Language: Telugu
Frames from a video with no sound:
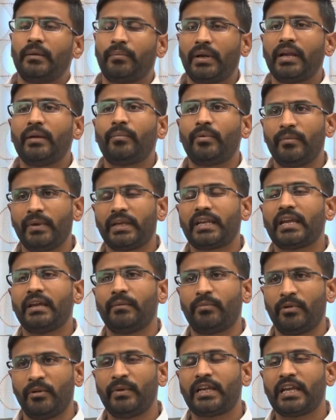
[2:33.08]
పనిచేసేది
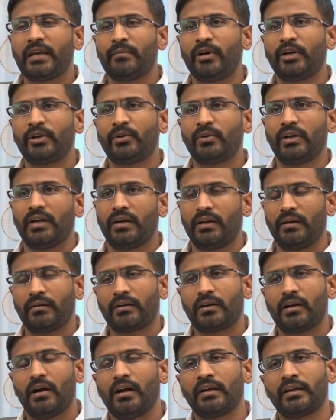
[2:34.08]
ఇప్పుడు మీకు ఏమంటున్నా
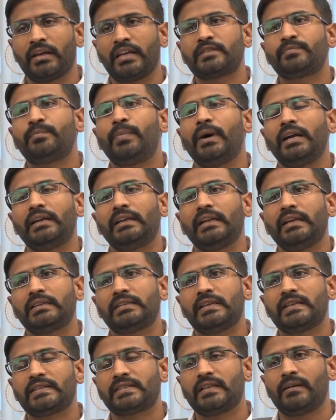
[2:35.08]
కాంగ్రెస్ పార్టీ
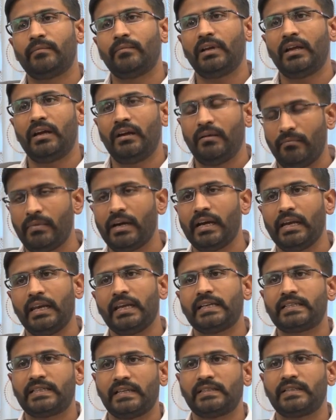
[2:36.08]
సిస్టమ్ లా మా
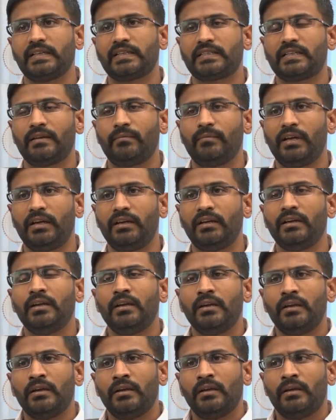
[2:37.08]
ఎలక్షన్ సిస్టమ్ లా
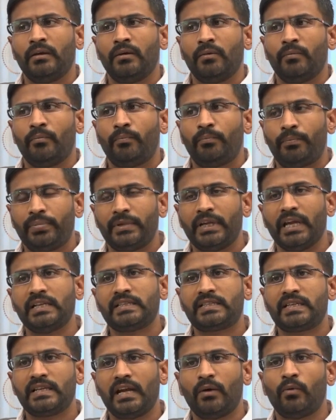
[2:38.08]

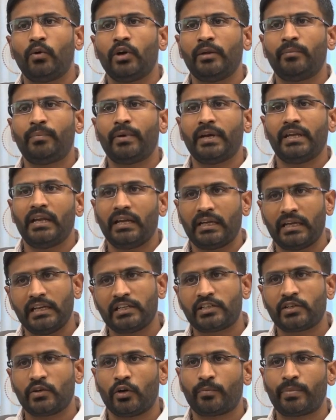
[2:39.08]
గెలిచినా ఓడిపోయినా
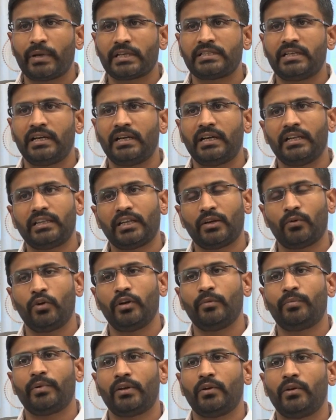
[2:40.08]
గెలిచిన వాళ్ళు ప్రెసిడెంట్ అవుతారు
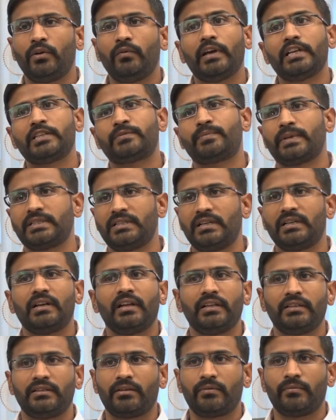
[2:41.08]
ఓడిపోయిన వాళ్ళు వైస్ ప్రెసిడెంట్లు
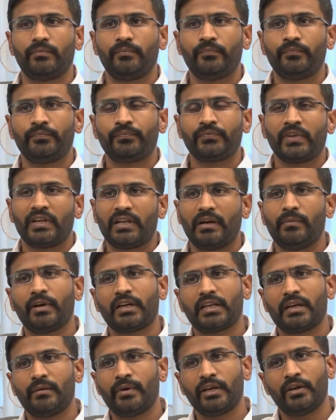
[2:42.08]
అవుతారు
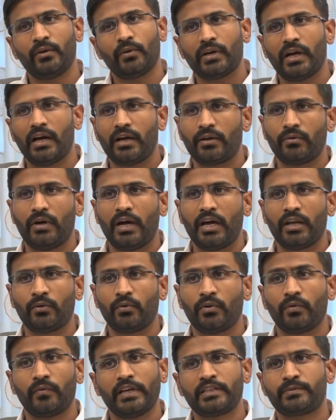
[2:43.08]
క్రమక్రమాన ఒక ఆరు
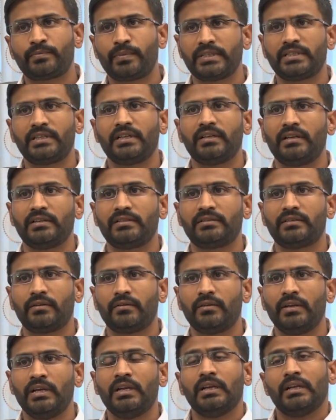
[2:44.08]
ఆరుగురు వైస్ ప్రెసిడెంట్లు ఇస్తారు
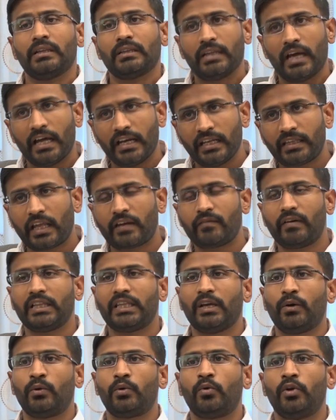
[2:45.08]
దాని తర్వాత
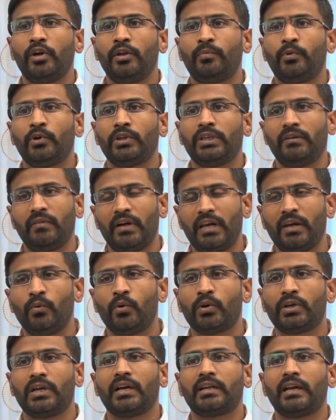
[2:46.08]
వాడు ఓడిపోతే వాళ్ళ
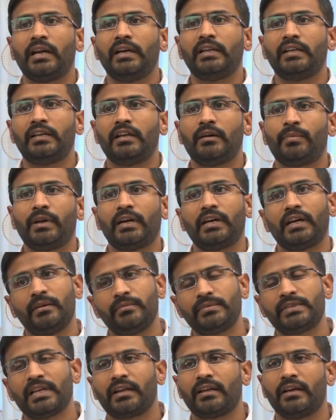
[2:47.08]
ఓట్ల క్రైటీరియా ప్రకారం
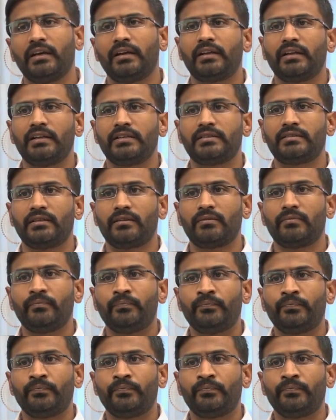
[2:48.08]
సెక్రటరీ ఇస్తారు